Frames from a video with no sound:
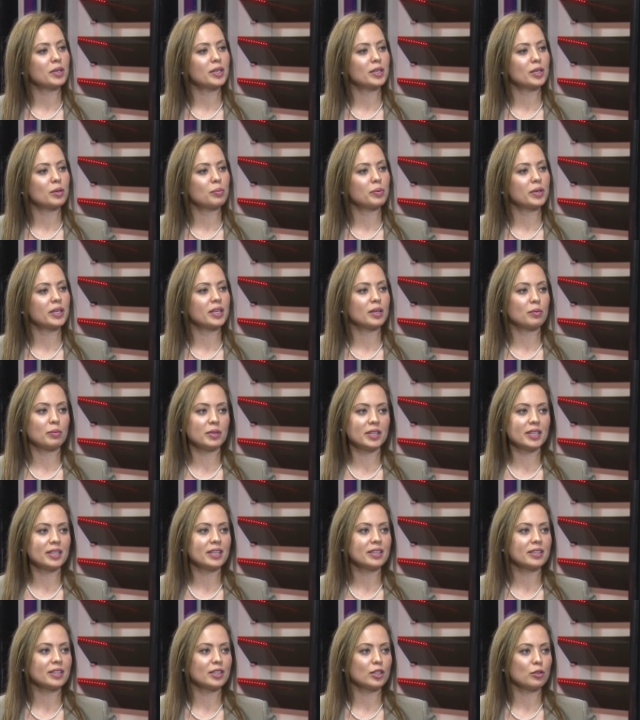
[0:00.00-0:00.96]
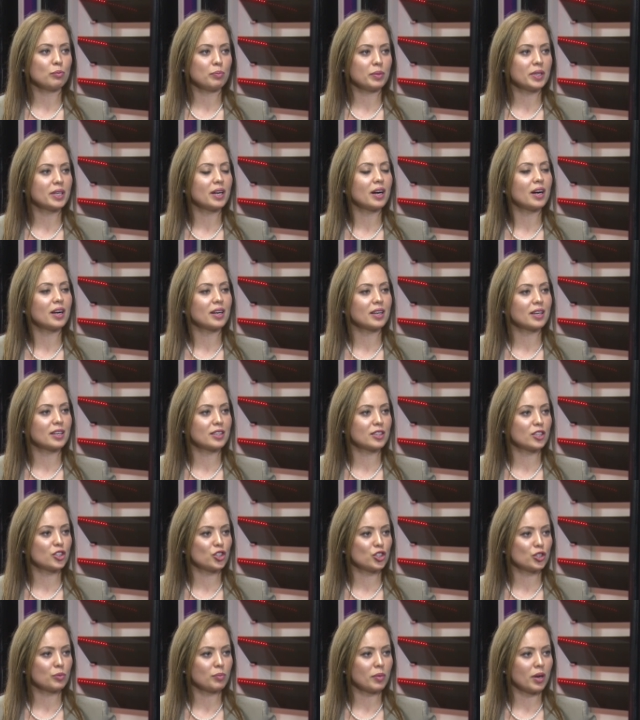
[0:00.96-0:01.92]
arabayı yakın bir
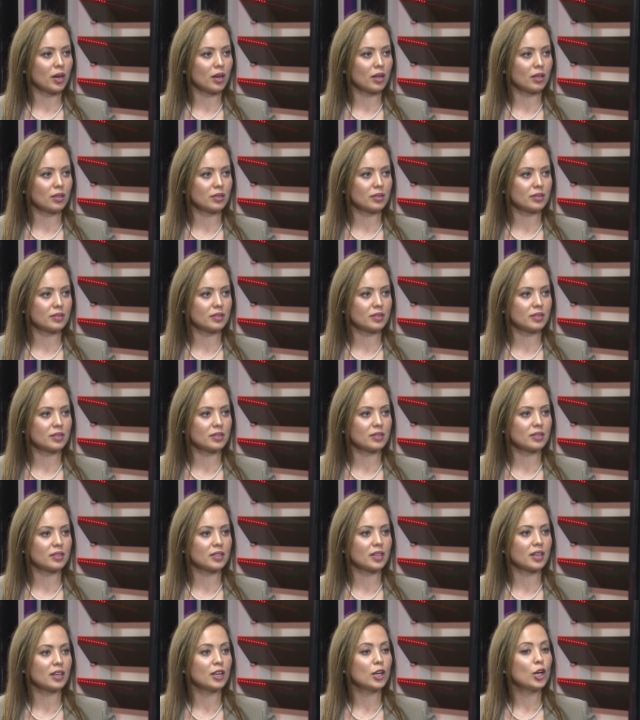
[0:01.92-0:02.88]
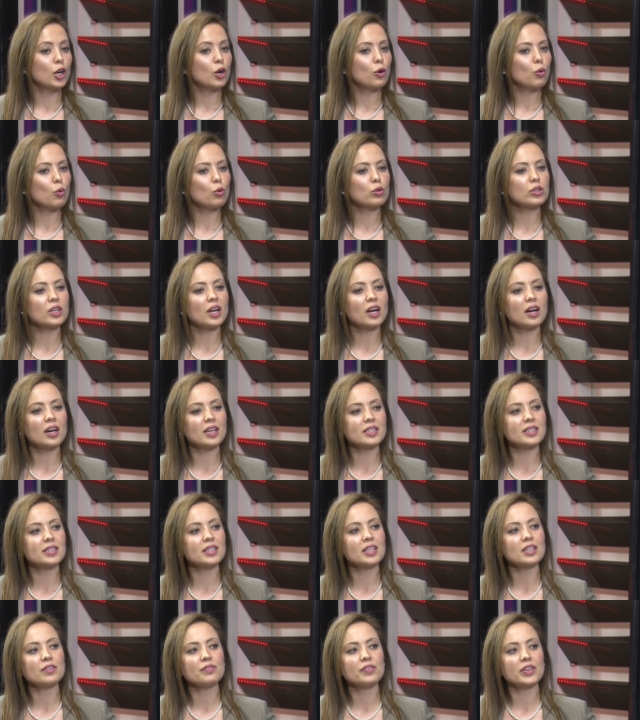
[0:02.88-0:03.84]
arkadaşım aldığında ona
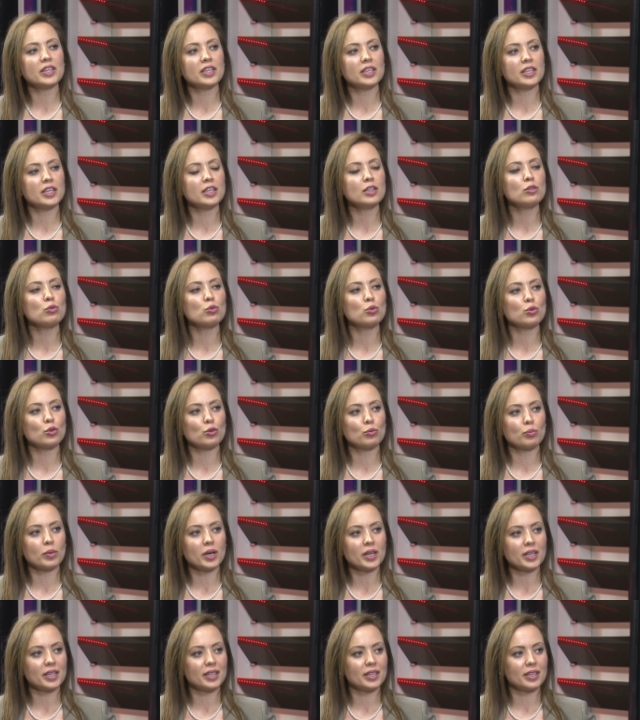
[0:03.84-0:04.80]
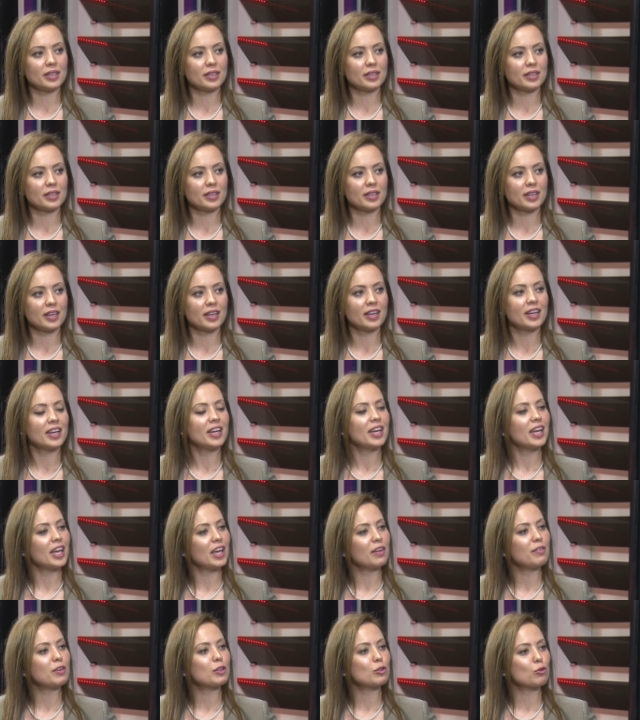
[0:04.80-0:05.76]
haset ve kin duymak yerine
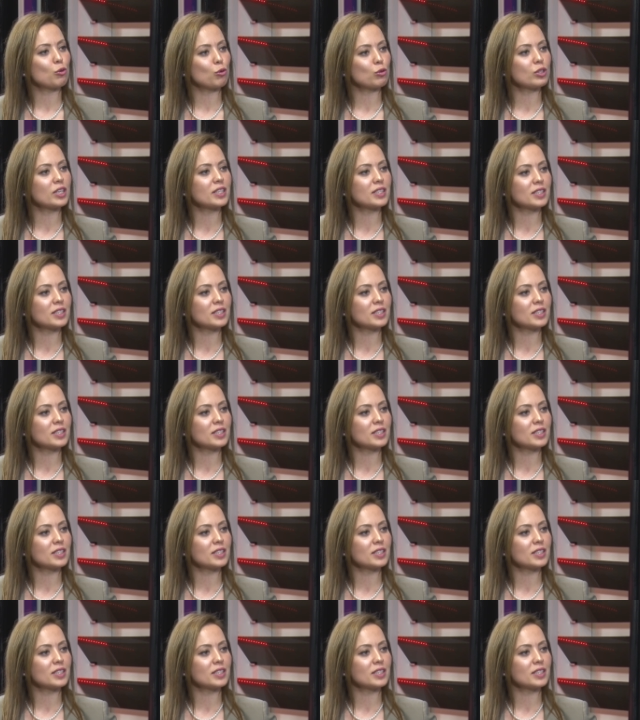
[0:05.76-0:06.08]
evet o da